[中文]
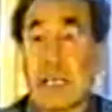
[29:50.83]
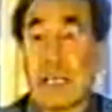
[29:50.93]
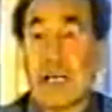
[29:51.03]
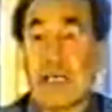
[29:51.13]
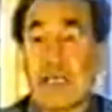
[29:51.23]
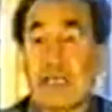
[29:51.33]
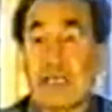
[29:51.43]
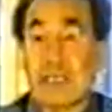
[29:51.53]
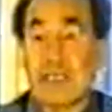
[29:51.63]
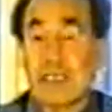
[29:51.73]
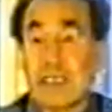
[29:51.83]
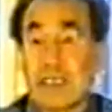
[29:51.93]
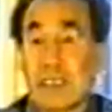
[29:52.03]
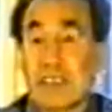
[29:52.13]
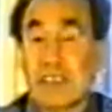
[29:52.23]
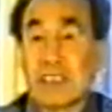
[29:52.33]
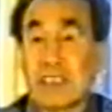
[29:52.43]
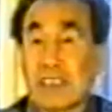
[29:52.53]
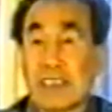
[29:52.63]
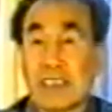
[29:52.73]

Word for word: 嗯，这样就好一些。